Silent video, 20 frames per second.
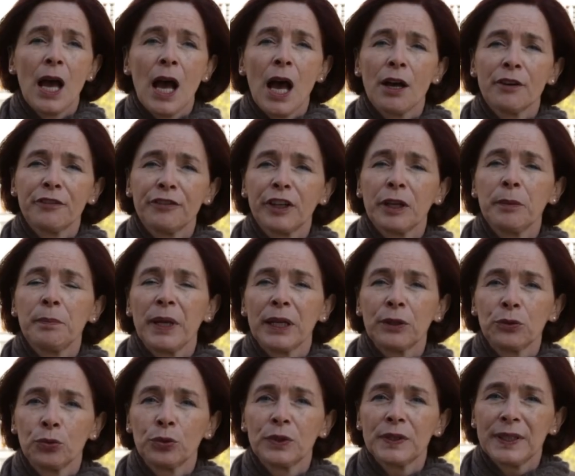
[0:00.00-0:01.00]
à un vrai
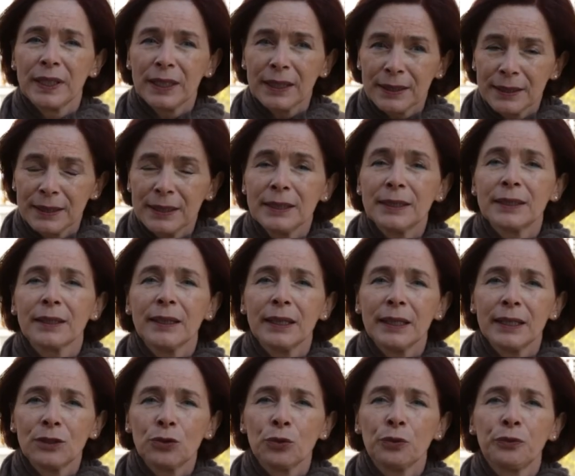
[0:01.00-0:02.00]
plateau technique
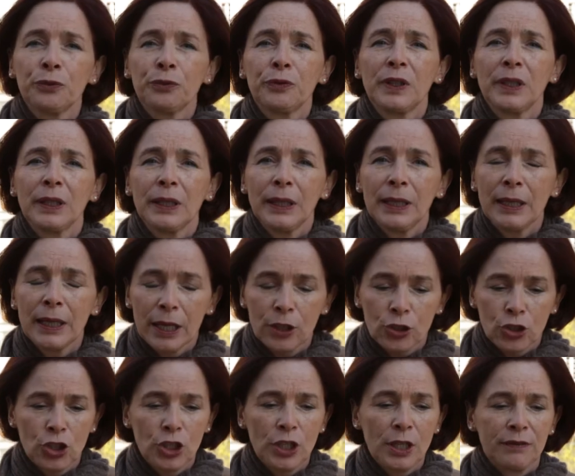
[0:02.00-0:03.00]
étoffé,
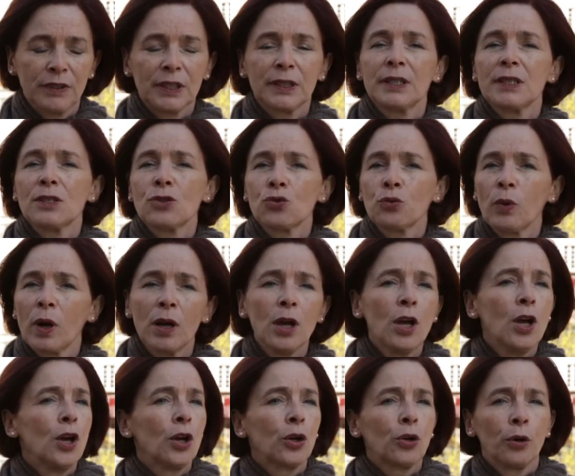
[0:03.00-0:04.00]
élargi, avec des soins
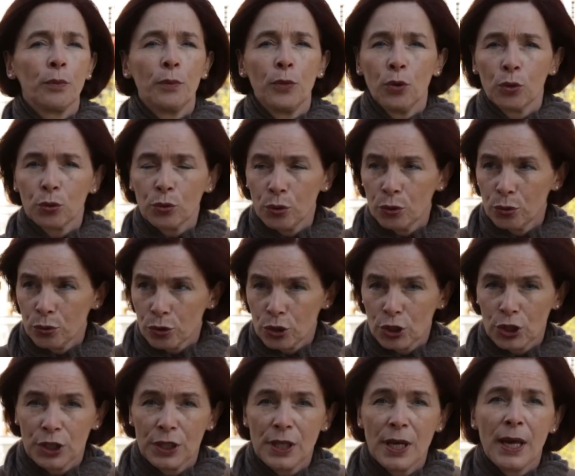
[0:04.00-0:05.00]
comme
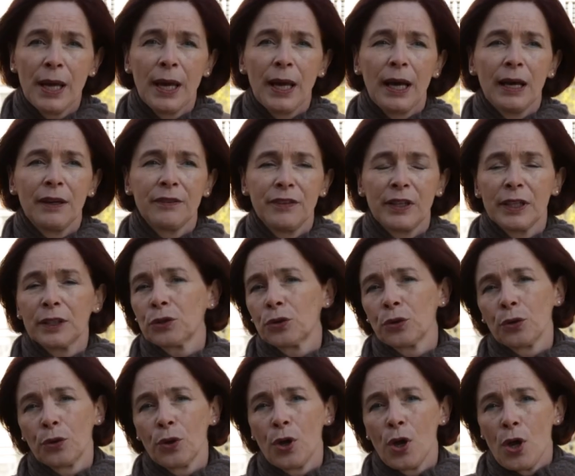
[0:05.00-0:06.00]
l'oncologie,
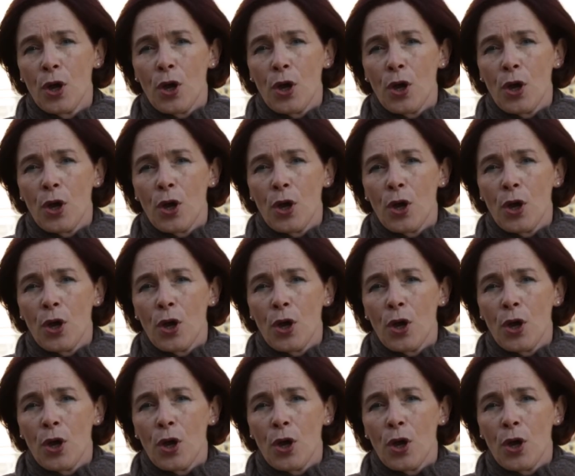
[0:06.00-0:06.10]
avec euh,